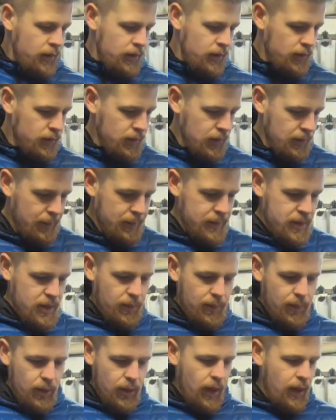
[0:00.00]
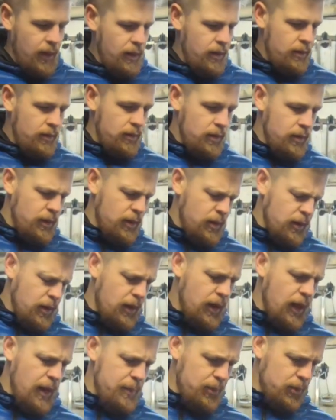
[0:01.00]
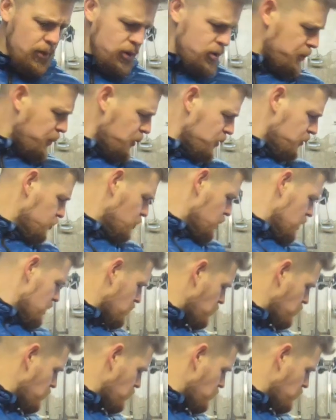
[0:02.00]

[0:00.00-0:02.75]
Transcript: To mamy zrobione. E, klej ponoć po 20